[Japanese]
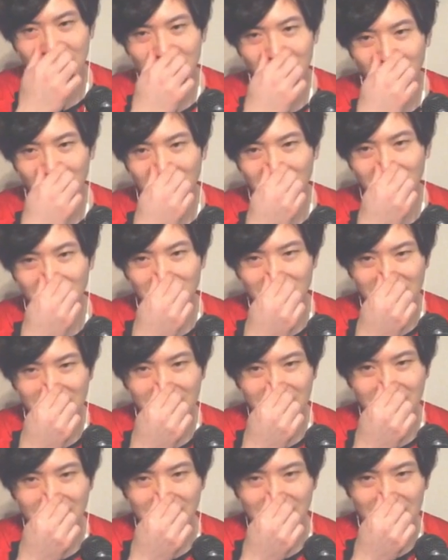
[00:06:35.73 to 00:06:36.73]
フォワード
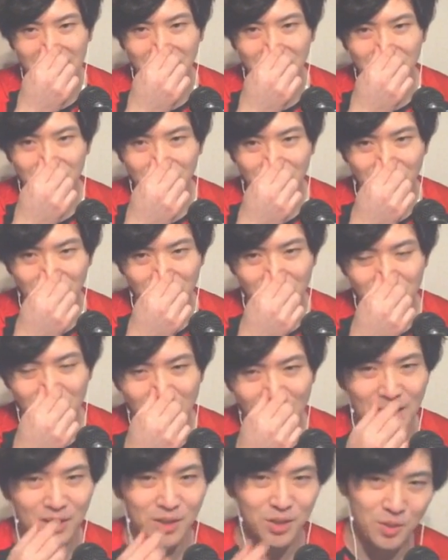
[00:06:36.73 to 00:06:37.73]
は絶不調っていうの
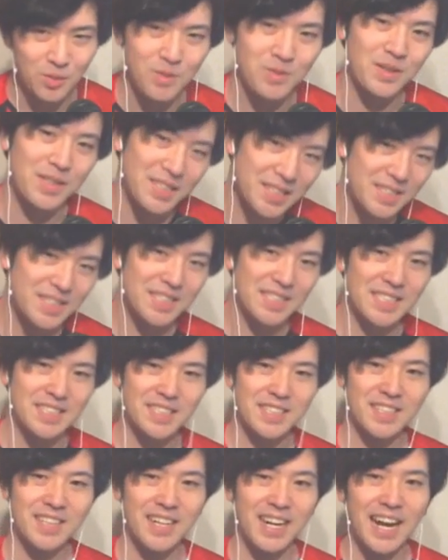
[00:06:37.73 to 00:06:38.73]
もあると思います
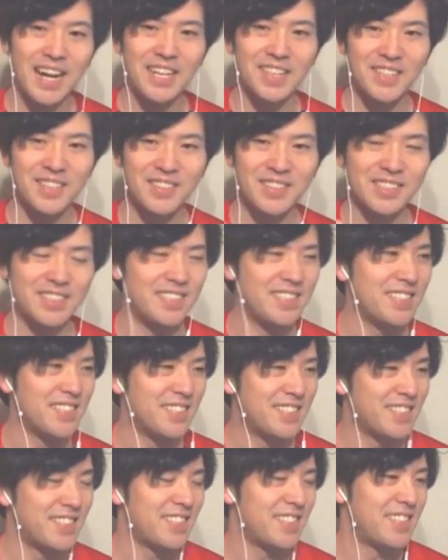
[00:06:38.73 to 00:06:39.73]
ありがとうございま
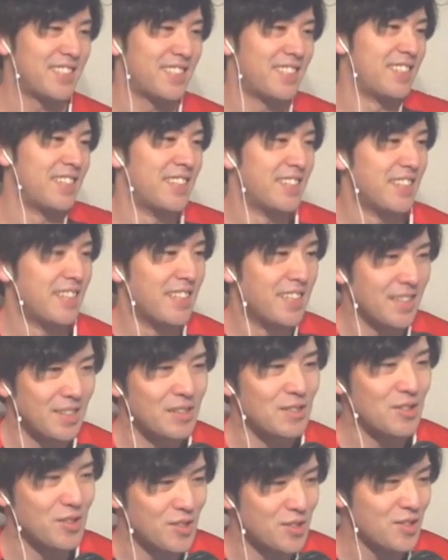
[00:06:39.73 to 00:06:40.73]
す
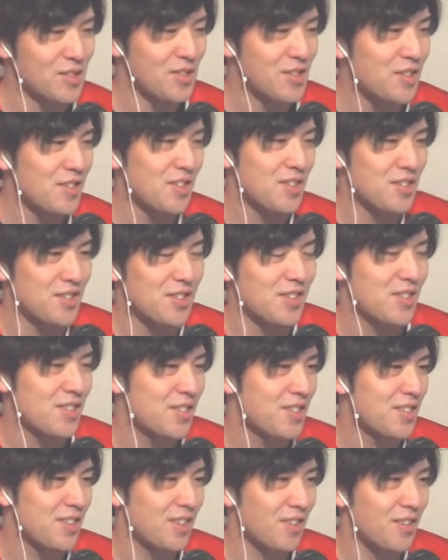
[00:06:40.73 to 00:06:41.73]
よしよしよ
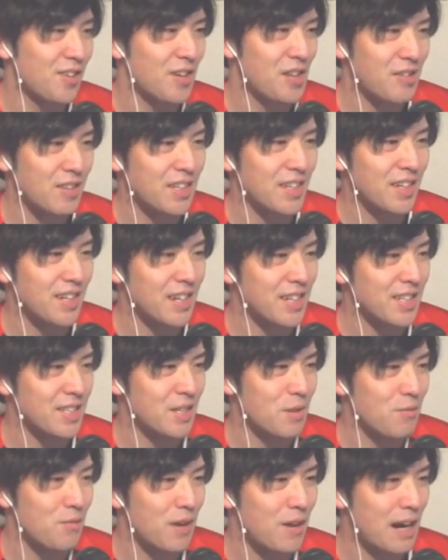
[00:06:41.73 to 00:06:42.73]
しこれはでかい
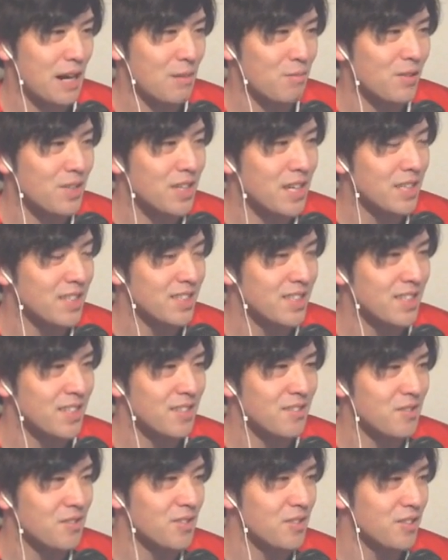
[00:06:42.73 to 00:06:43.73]
しかもファールも
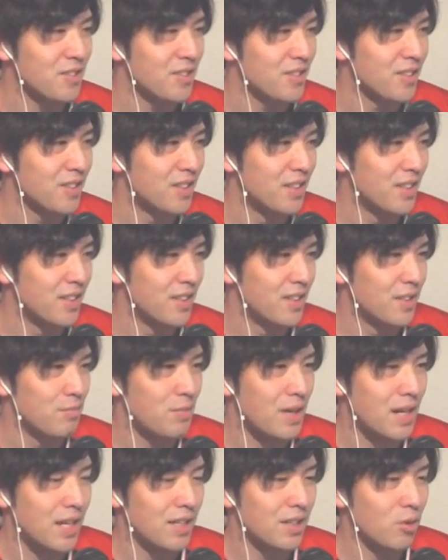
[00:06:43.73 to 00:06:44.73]
ナッシング
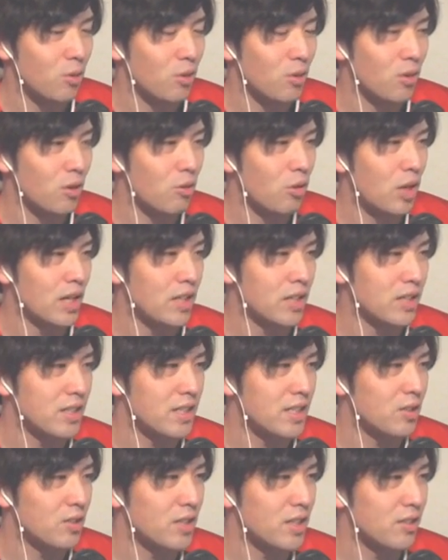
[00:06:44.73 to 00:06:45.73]
毎度お相手
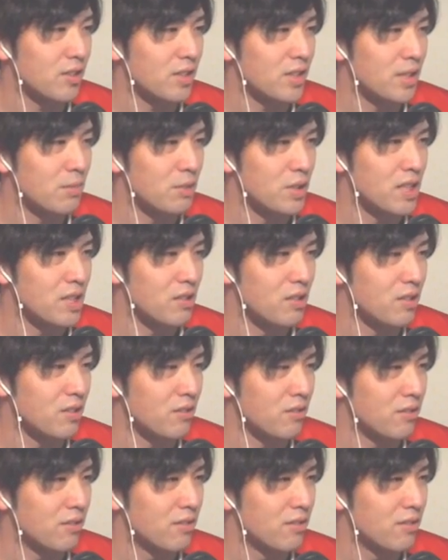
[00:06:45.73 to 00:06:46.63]
0-0全部0ですよ